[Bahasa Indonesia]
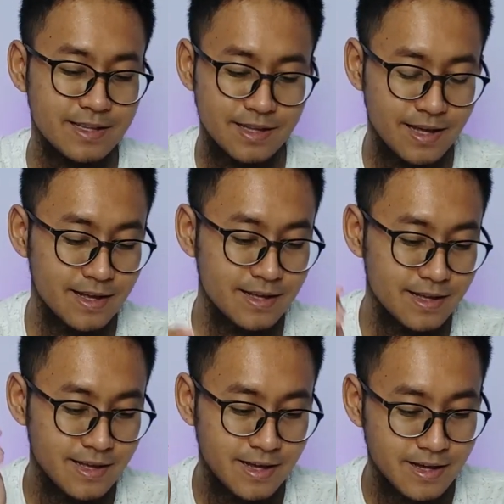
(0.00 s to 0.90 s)
karena
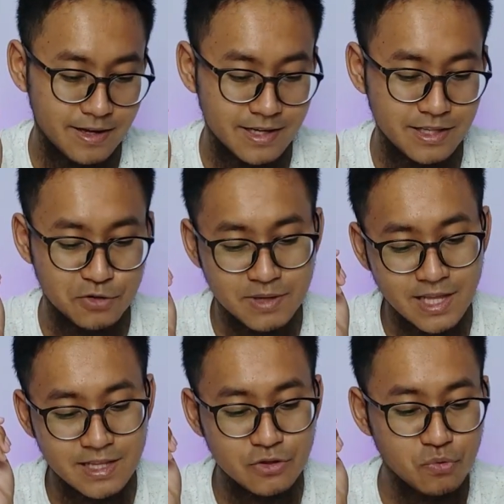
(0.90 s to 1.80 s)
ini cuma
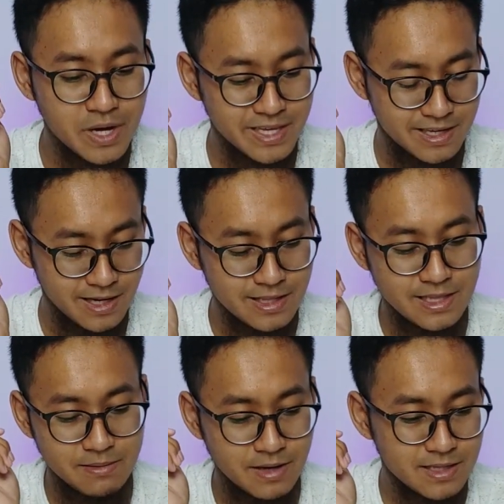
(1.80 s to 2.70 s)
ada 2 giga
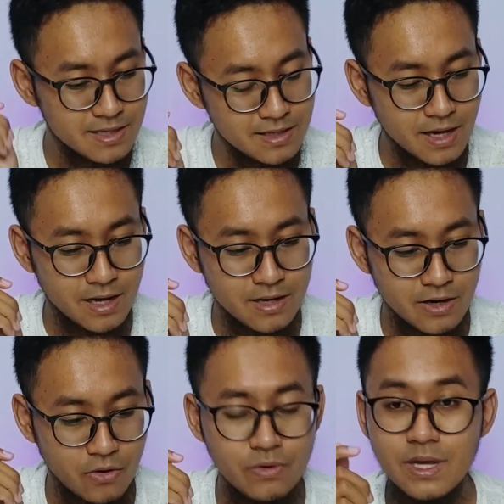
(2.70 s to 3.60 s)
dan 5 giga
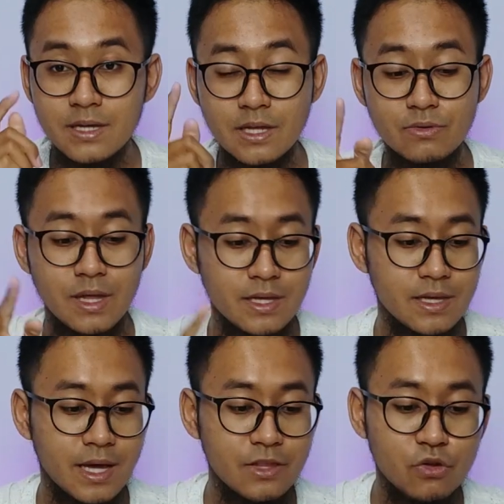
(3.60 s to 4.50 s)
oh ya satu
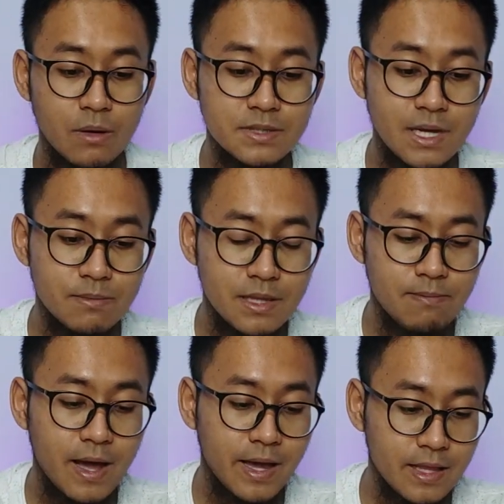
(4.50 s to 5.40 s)
lagi kalian juga bisa beli
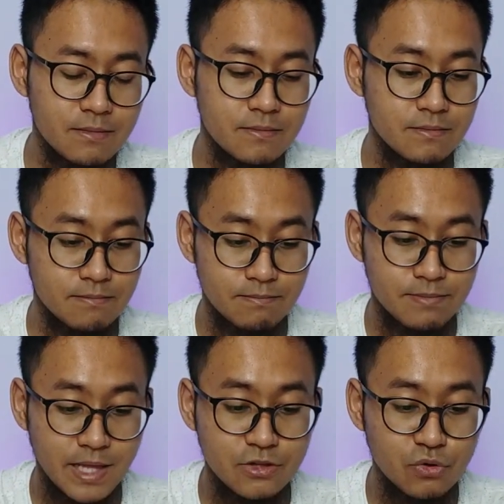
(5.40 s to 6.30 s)
paket
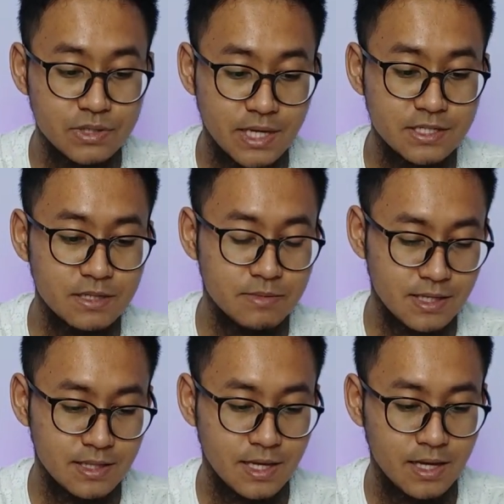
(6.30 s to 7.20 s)
plan usage
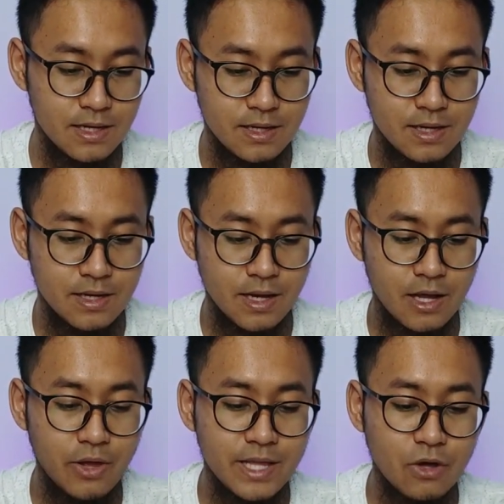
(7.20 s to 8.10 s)
misalnya
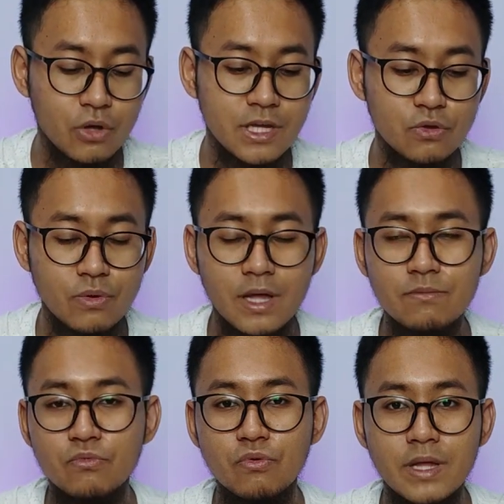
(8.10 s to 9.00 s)
kalau add-on itu
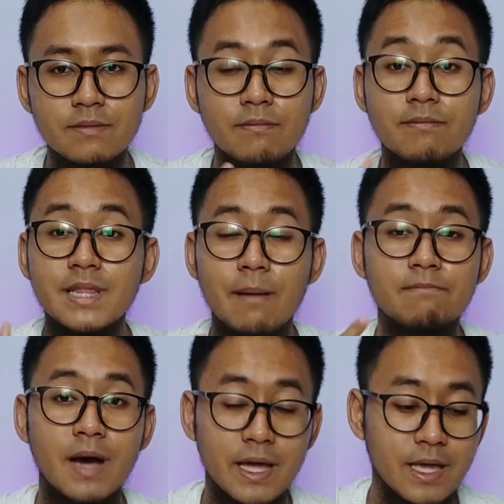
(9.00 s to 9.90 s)
kan buat
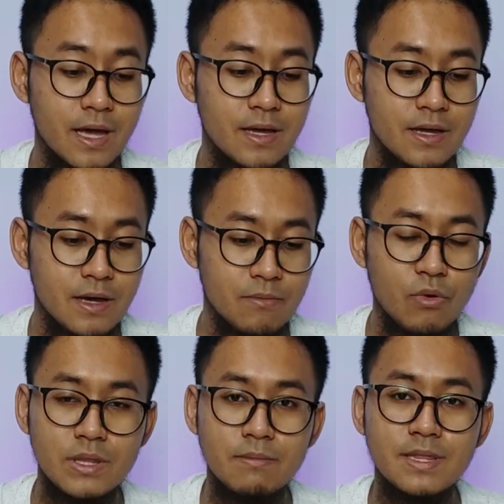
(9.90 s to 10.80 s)
menambah ya
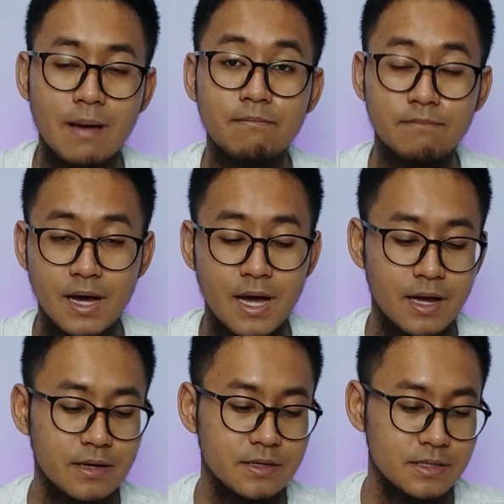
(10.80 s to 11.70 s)
buat menambah
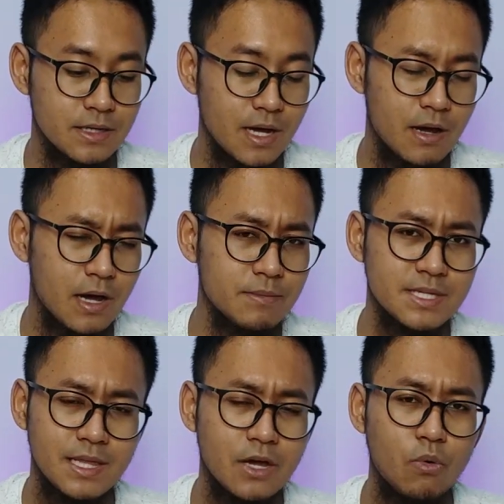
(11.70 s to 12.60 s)
uh,
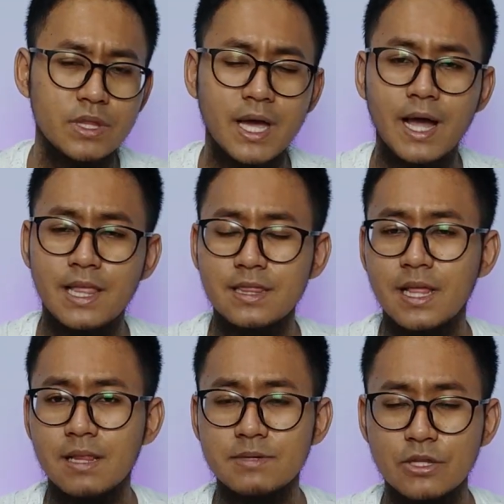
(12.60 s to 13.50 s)
misalnya kuota kalian
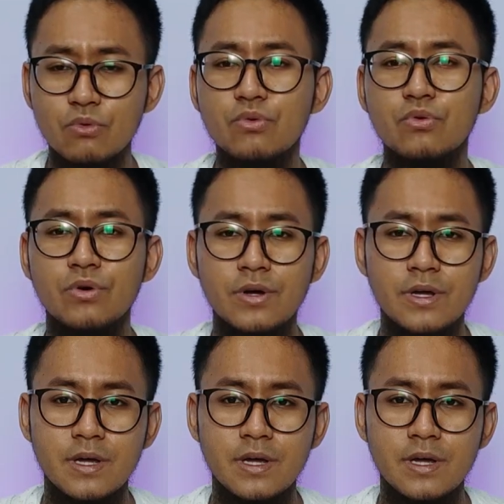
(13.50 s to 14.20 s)
dalam satu